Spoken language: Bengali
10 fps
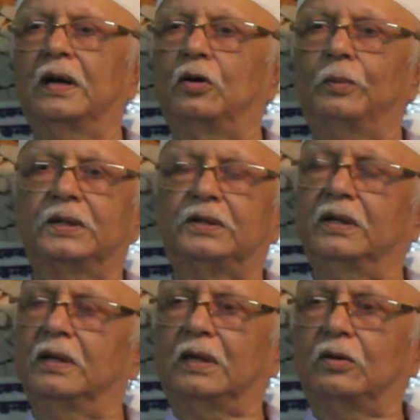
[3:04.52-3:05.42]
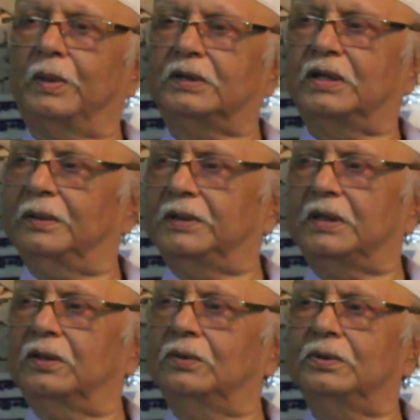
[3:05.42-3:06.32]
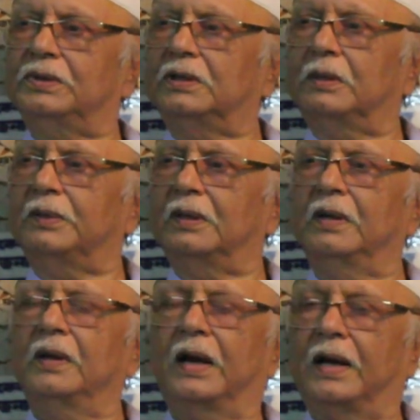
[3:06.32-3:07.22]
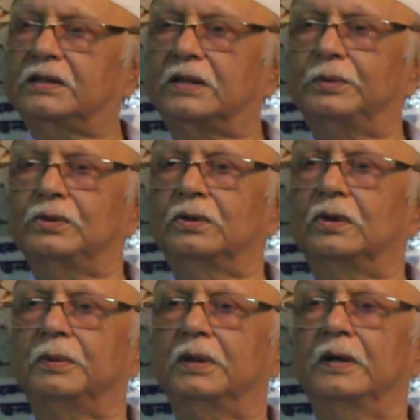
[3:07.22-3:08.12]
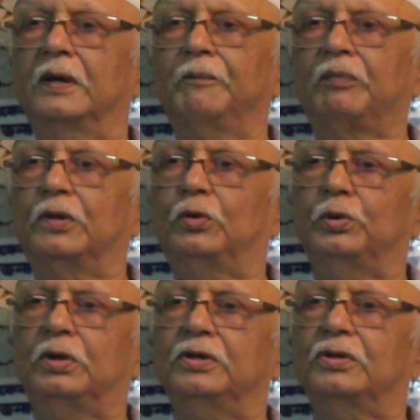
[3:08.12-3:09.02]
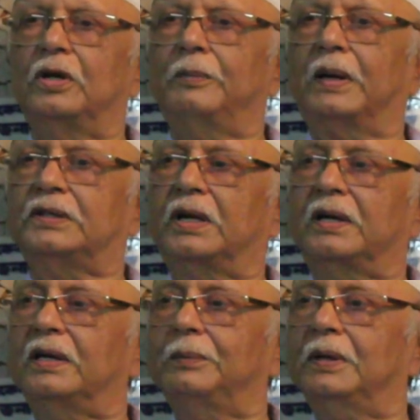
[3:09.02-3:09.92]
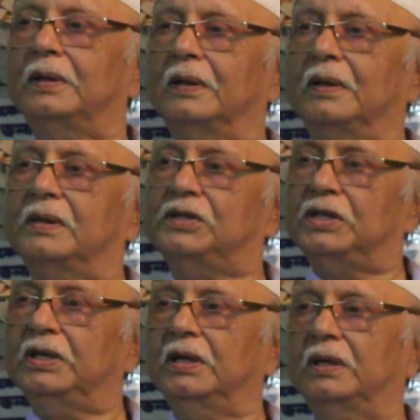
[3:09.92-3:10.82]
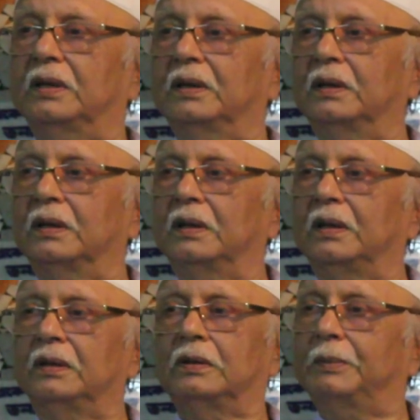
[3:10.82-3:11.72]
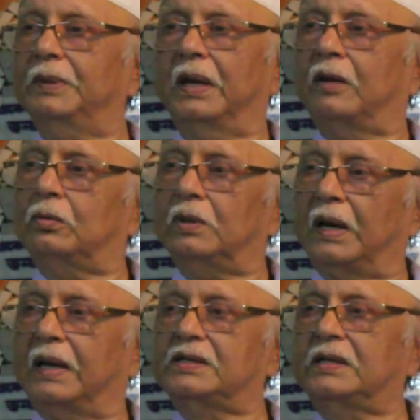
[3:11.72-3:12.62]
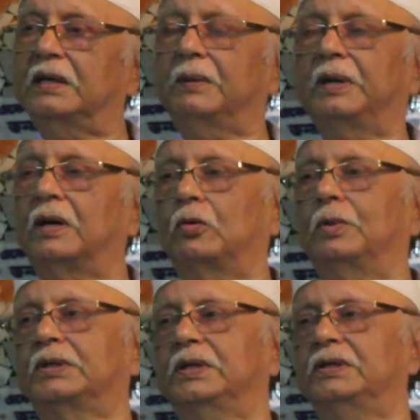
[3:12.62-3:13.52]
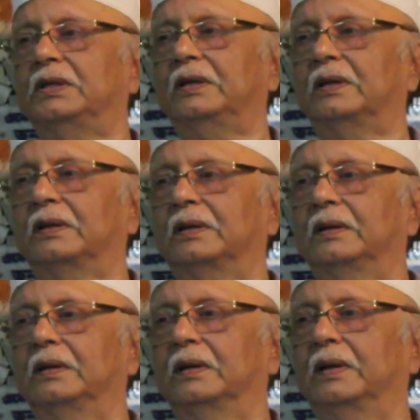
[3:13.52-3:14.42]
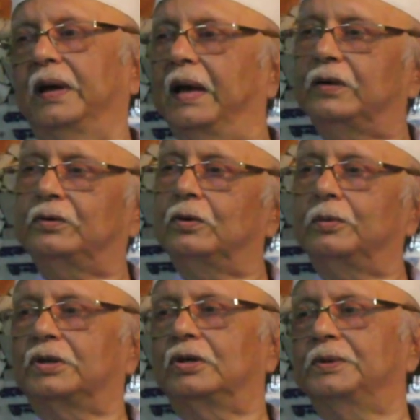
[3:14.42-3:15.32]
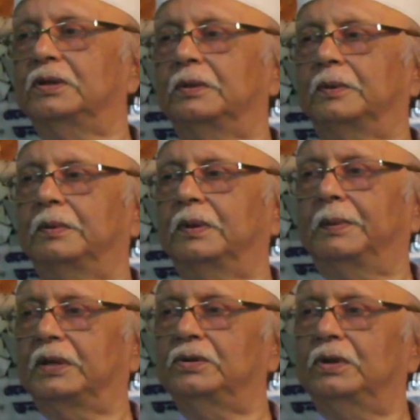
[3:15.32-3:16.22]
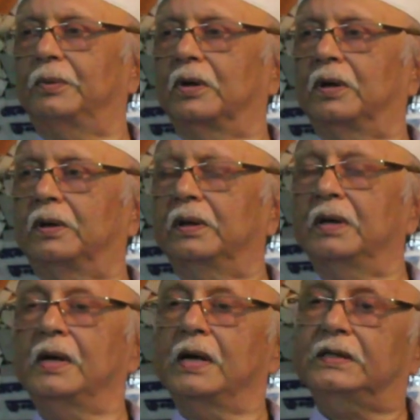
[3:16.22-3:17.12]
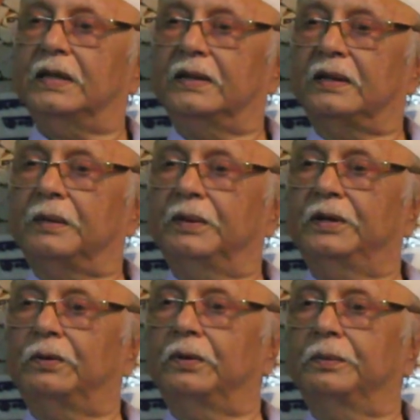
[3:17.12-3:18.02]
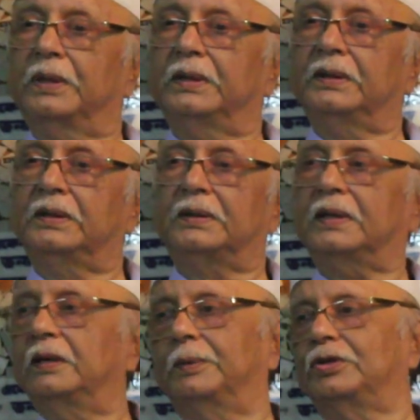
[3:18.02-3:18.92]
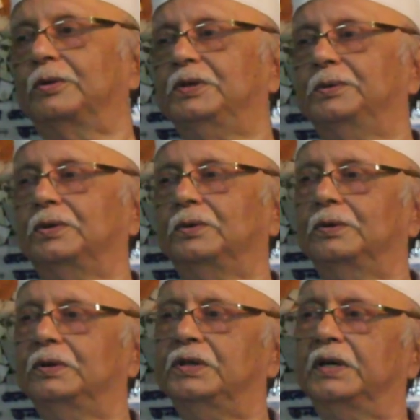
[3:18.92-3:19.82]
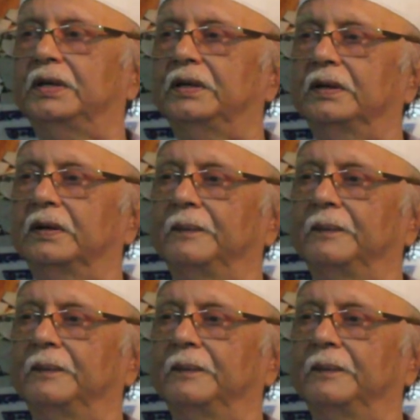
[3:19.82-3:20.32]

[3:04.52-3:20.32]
কারো বাসায় কারো বাসায় আমি সাধারণত যেতাম না আজকে পর্যন্ত আমি দুই তিনজনের বাসাকে আমি চিনি কিন্তু আমি এখন আজকে আমি কারো বাসায় চিনি না একজনের বাসায় আমি যেতে পারবো না আমাকে যদি বলা হয় যাদেরকে আমি হিরোইন বানিয়েছি তাদের বাসায় আমি জীবনে কোনোদিন যাইনি